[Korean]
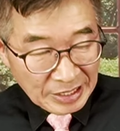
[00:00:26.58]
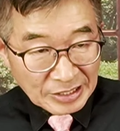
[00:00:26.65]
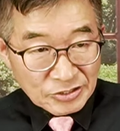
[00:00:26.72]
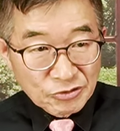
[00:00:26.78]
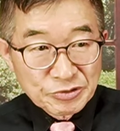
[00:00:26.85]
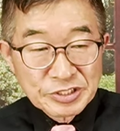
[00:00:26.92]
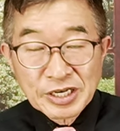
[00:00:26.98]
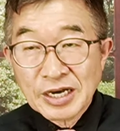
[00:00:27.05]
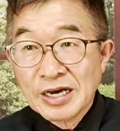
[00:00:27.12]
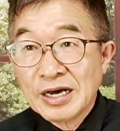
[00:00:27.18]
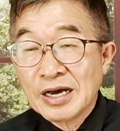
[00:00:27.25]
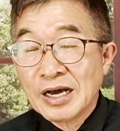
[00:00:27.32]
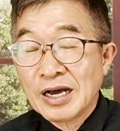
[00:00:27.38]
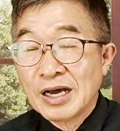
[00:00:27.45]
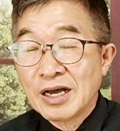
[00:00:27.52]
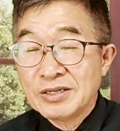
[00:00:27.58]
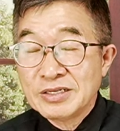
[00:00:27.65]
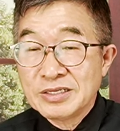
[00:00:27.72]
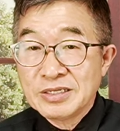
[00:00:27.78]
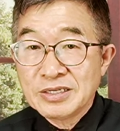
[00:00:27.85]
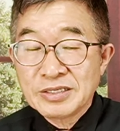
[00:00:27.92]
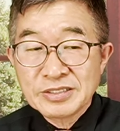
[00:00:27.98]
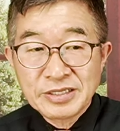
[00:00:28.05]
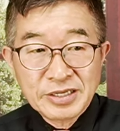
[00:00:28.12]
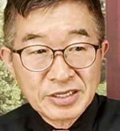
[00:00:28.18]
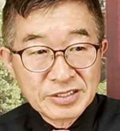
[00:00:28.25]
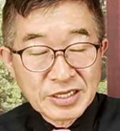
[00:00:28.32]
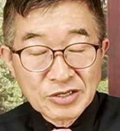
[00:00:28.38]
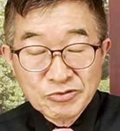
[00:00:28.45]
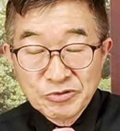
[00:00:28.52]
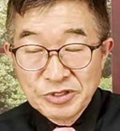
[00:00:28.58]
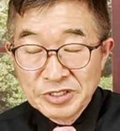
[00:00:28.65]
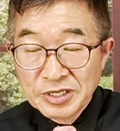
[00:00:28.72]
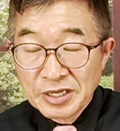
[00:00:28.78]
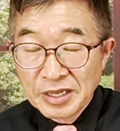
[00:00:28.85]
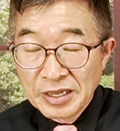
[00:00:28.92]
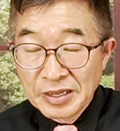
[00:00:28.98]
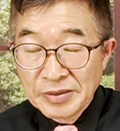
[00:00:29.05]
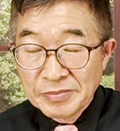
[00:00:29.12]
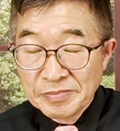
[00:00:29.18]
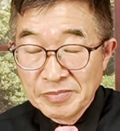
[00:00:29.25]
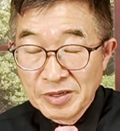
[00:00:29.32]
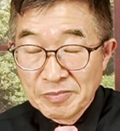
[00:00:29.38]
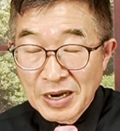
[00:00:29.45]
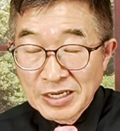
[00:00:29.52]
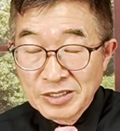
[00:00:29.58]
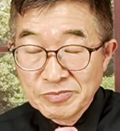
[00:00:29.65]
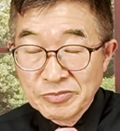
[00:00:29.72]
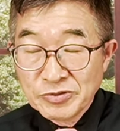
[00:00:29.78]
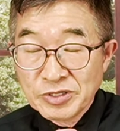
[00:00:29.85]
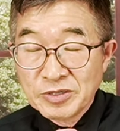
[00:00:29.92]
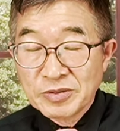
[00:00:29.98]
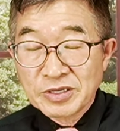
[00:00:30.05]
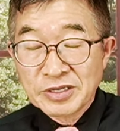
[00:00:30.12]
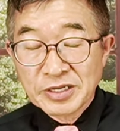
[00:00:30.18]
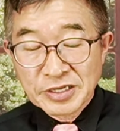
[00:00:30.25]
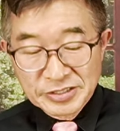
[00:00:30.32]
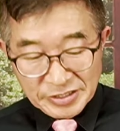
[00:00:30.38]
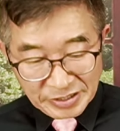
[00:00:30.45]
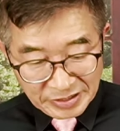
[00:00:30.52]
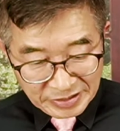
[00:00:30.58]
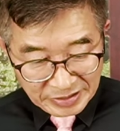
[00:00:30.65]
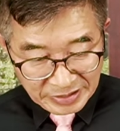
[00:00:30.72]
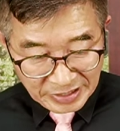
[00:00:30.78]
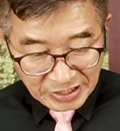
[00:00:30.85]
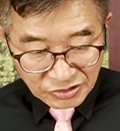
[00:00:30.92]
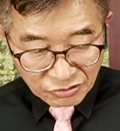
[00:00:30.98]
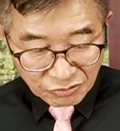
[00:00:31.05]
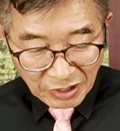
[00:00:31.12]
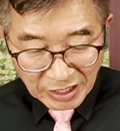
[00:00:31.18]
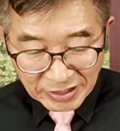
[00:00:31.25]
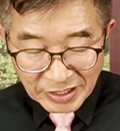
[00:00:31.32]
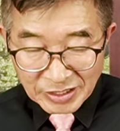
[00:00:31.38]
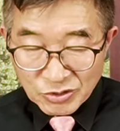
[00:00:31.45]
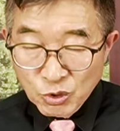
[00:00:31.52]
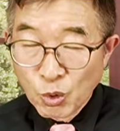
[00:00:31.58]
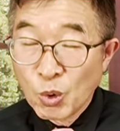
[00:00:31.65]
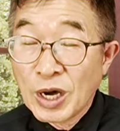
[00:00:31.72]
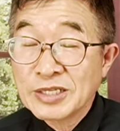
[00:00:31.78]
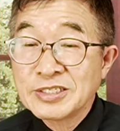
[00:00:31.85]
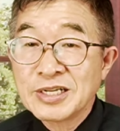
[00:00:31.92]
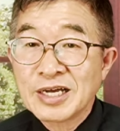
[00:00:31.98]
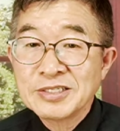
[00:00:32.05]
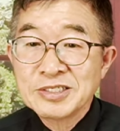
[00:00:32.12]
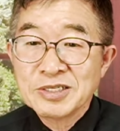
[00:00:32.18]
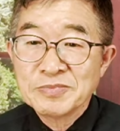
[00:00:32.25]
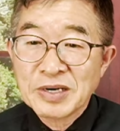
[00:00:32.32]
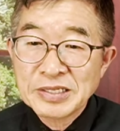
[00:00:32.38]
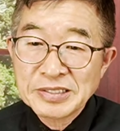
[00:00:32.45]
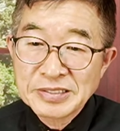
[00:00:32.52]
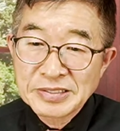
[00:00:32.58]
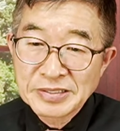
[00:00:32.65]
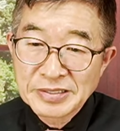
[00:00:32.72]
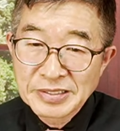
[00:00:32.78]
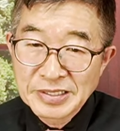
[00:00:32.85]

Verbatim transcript: 숫자를 제가 자주 이제 뭐 많은 분들이 그렇게 쓱 익숙하거나 좋아하진 않지만